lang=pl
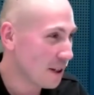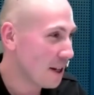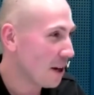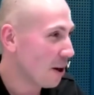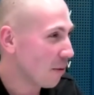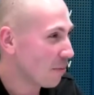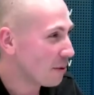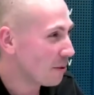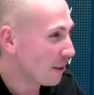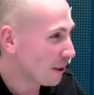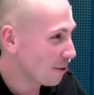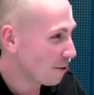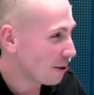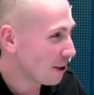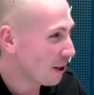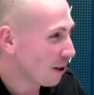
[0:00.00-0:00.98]
E, nie, nie,
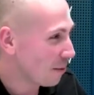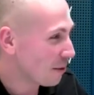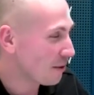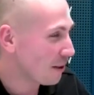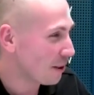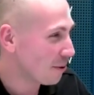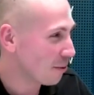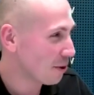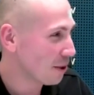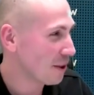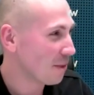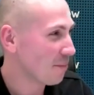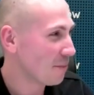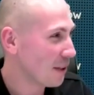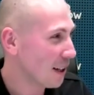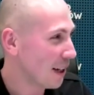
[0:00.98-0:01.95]
obydwa duże. Obydwa, obydwa duże,
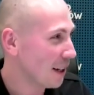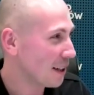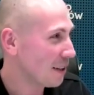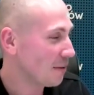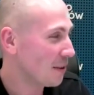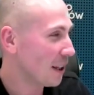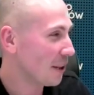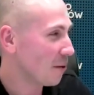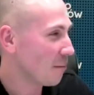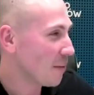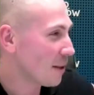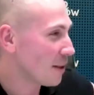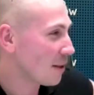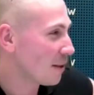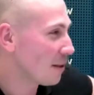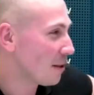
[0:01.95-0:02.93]
duże, tak. To, to
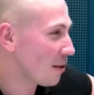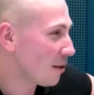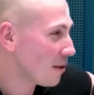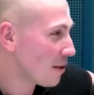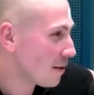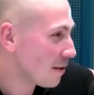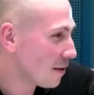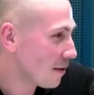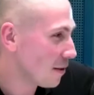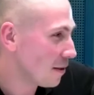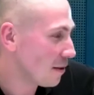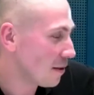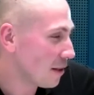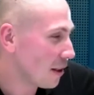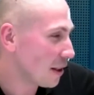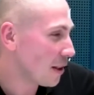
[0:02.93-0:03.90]
Natomiast to jest
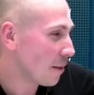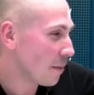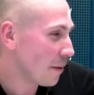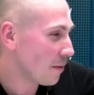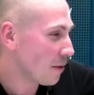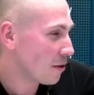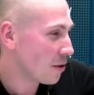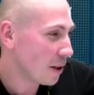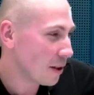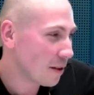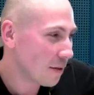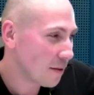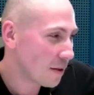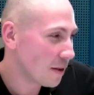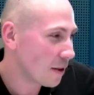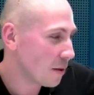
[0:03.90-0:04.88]
e, tak naprawdę
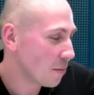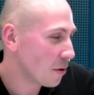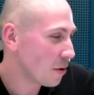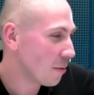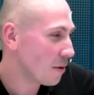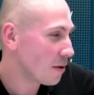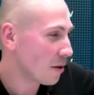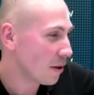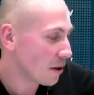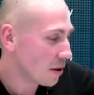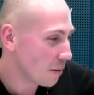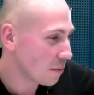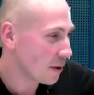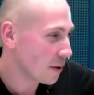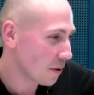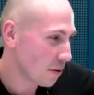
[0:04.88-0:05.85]
żaden wstyd, bo to będzie
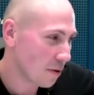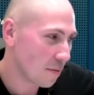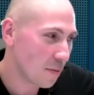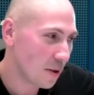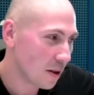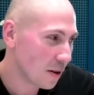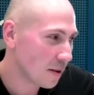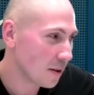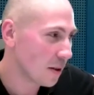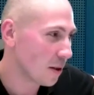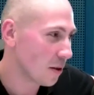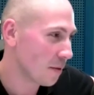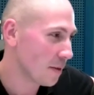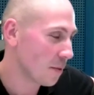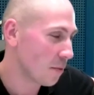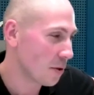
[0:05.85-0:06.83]
tylko przez 8 miesięcy
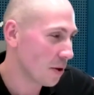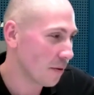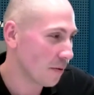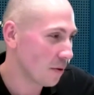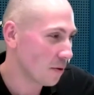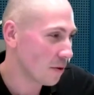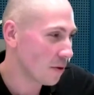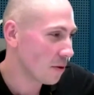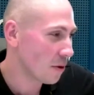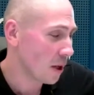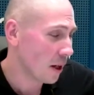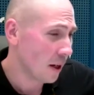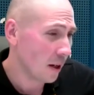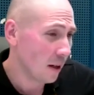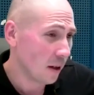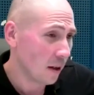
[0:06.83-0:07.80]
kierowca musiał wozić.
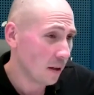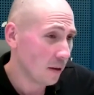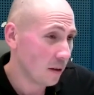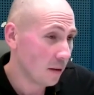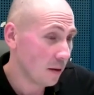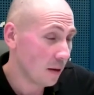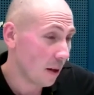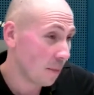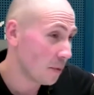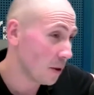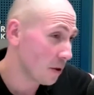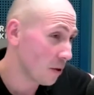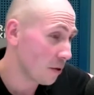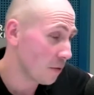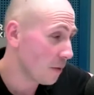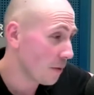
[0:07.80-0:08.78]
E, a
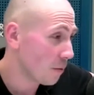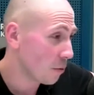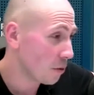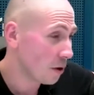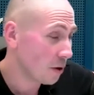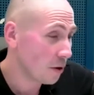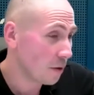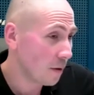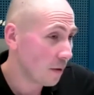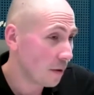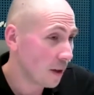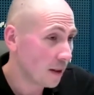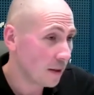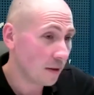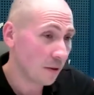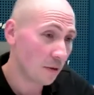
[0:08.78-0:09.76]
przecież we Włoszech czy we
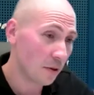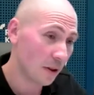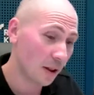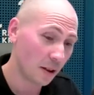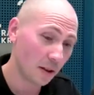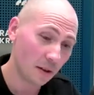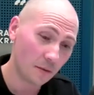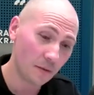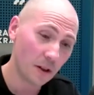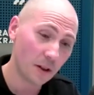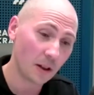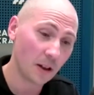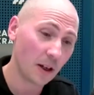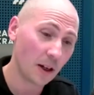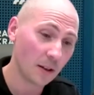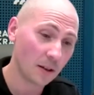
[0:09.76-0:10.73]
Francji to się takie
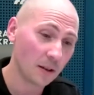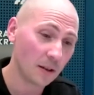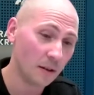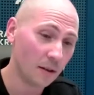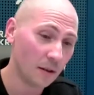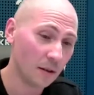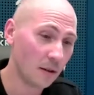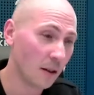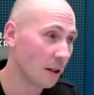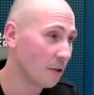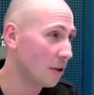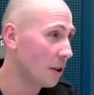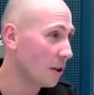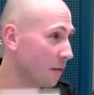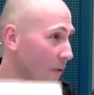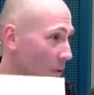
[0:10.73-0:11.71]
wielkie kartki
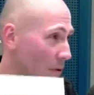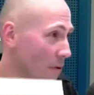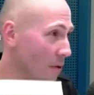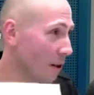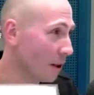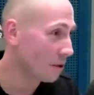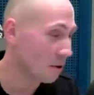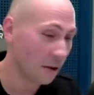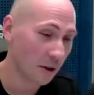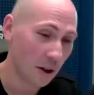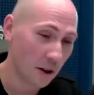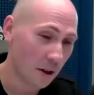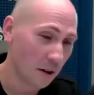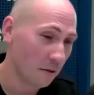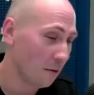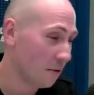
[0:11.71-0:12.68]
A4 wozi. Także
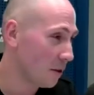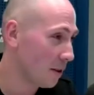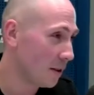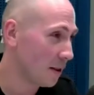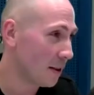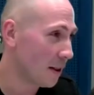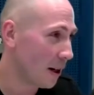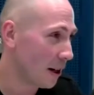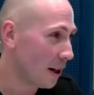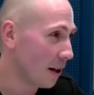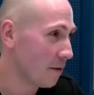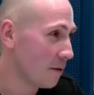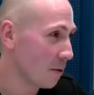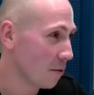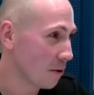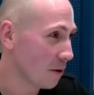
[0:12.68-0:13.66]
wszyscy wszyscy z
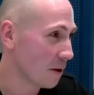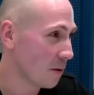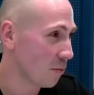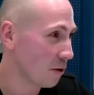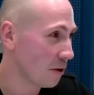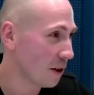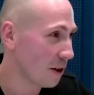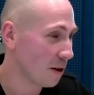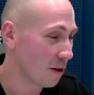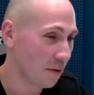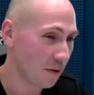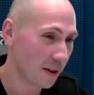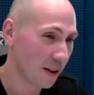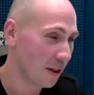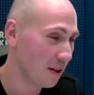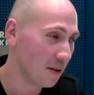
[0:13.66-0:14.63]
daleka widzą, że to jest młody
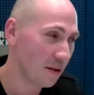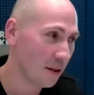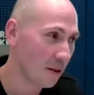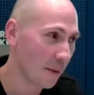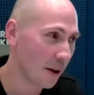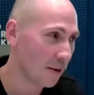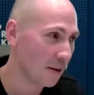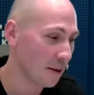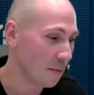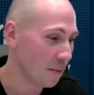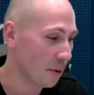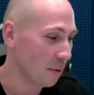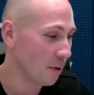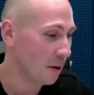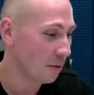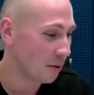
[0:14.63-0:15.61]
kierowca i oni nie mają z
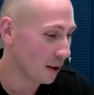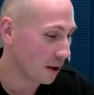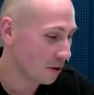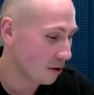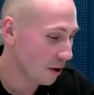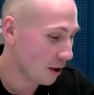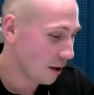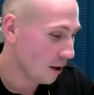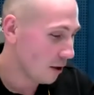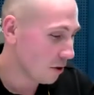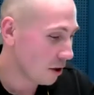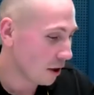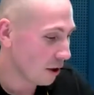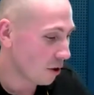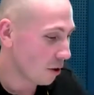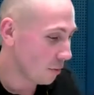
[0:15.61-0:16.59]
tym problemu. Także
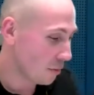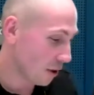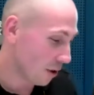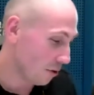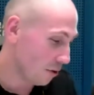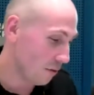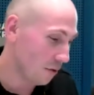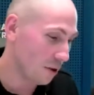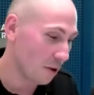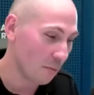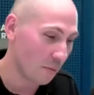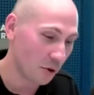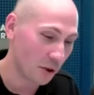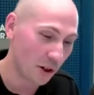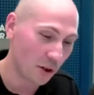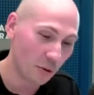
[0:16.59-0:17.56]
żaden obciach.
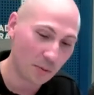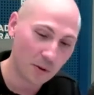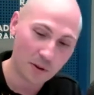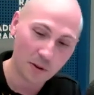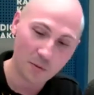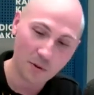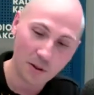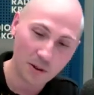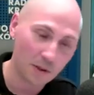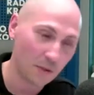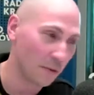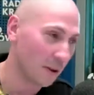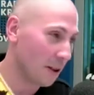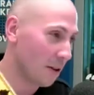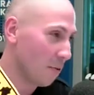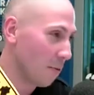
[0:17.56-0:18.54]
Oczywiście można kupić sobie
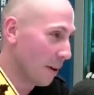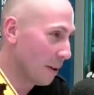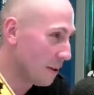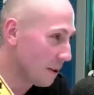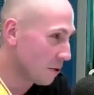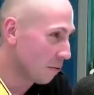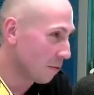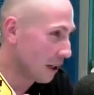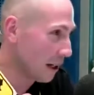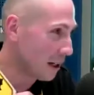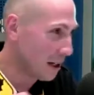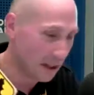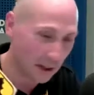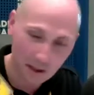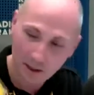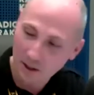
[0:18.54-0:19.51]
inną, taką ładniejszą
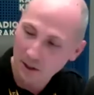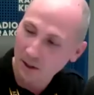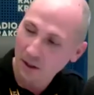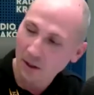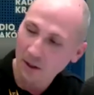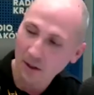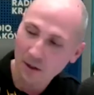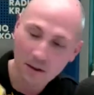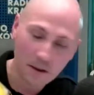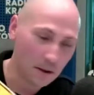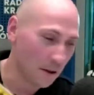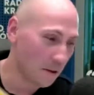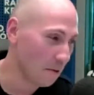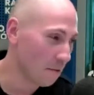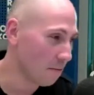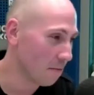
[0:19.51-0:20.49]
naklejkę. Tak. E,
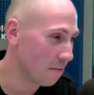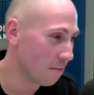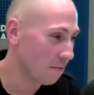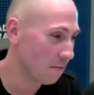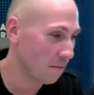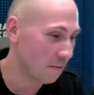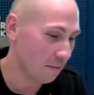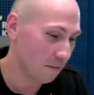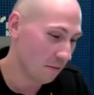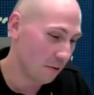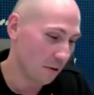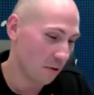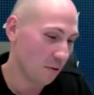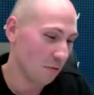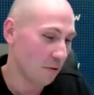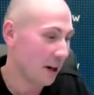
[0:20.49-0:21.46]

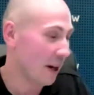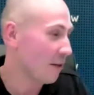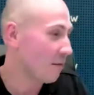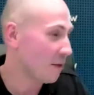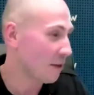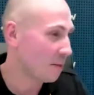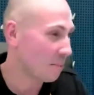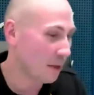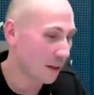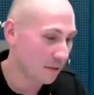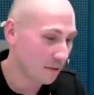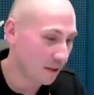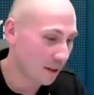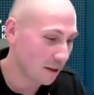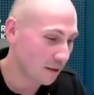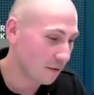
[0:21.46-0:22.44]
New Driver,
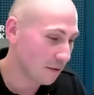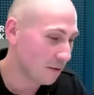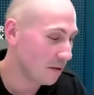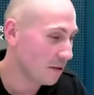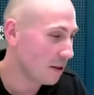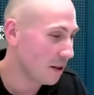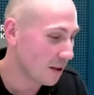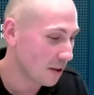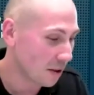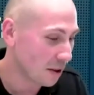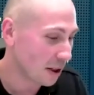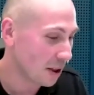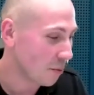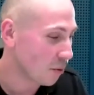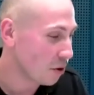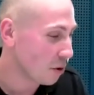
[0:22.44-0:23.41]
prawda? Nie jest
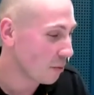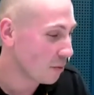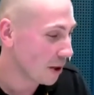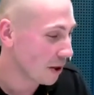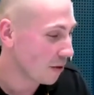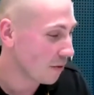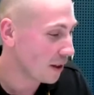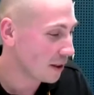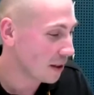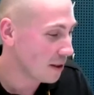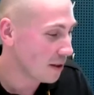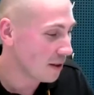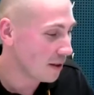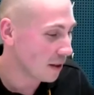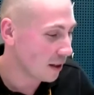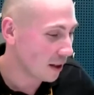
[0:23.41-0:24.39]
to takie może obciachowe jak
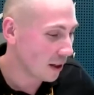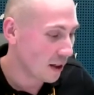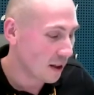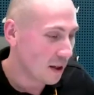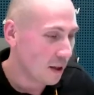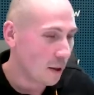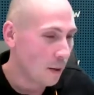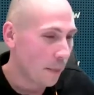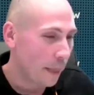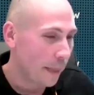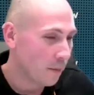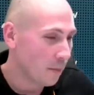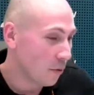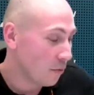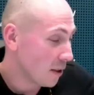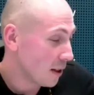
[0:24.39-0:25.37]
ten listek,
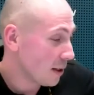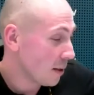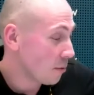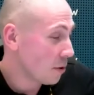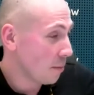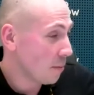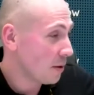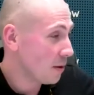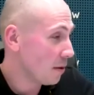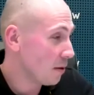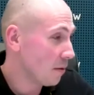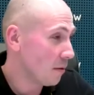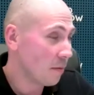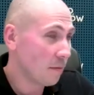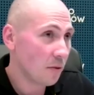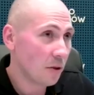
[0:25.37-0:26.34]
e, bo u nas te
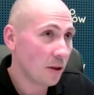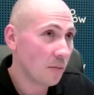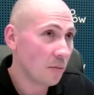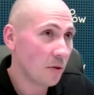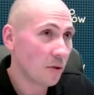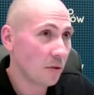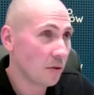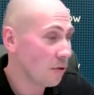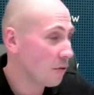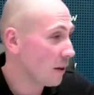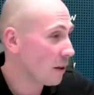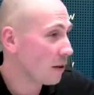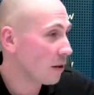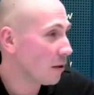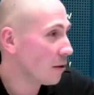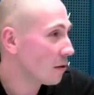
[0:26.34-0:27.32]
przepisy
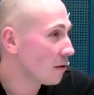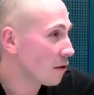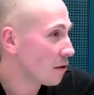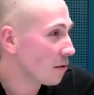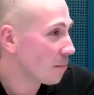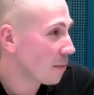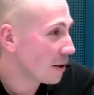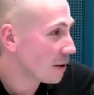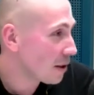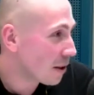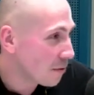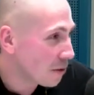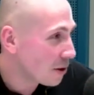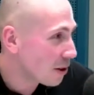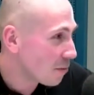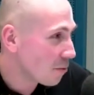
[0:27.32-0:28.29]
74 rok, no to bardzo
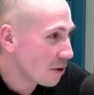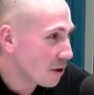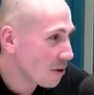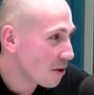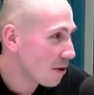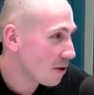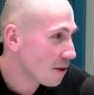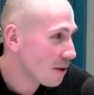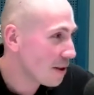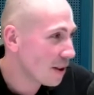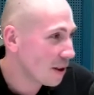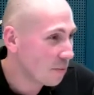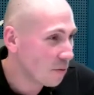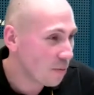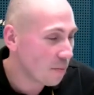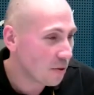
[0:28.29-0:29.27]
dawno temu ten zielony
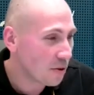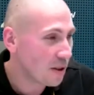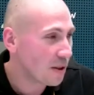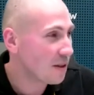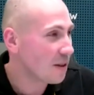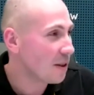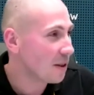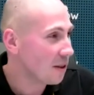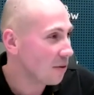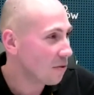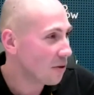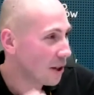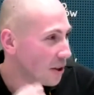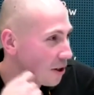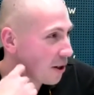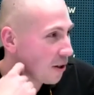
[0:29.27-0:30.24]
listek był. I źle się kojarzy.
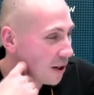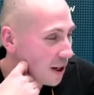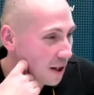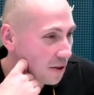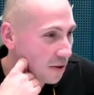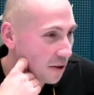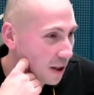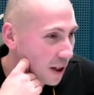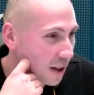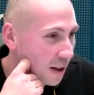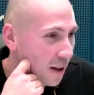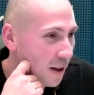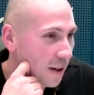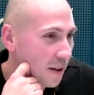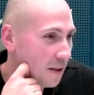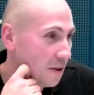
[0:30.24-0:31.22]
tak, źle się kojarzy,
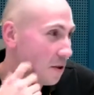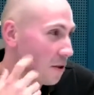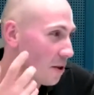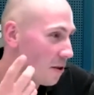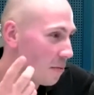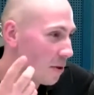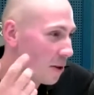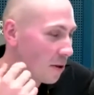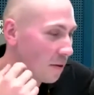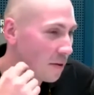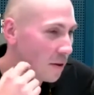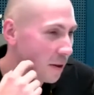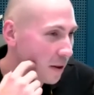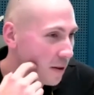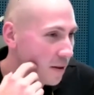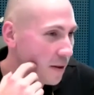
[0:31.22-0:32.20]
tak. Z niedzielnym
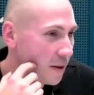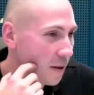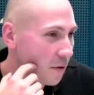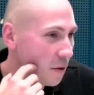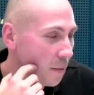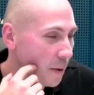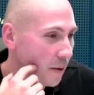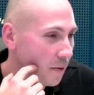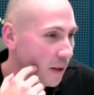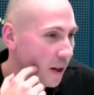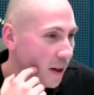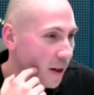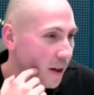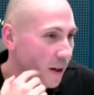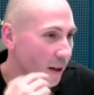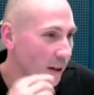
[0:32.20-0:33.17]
kierowcą. A to jest mhm. nie zawsze
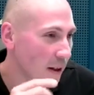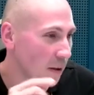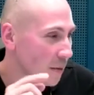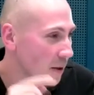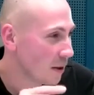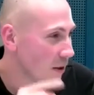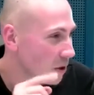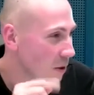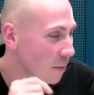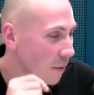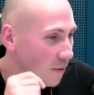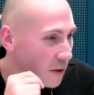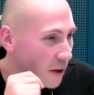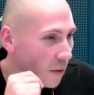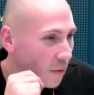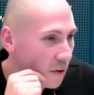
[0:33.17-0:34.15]
prawda. Natomiast to, co
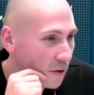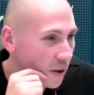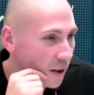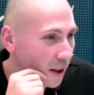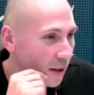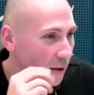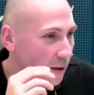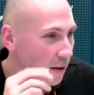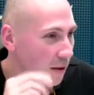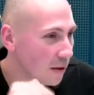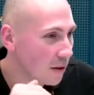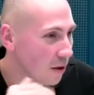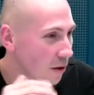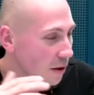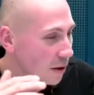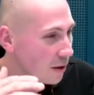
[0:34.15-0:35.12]
powiedziałeś, że tak
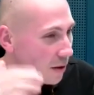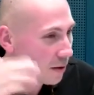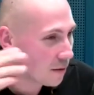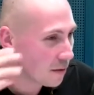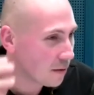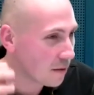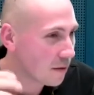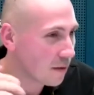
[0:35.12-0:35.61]
e, trochę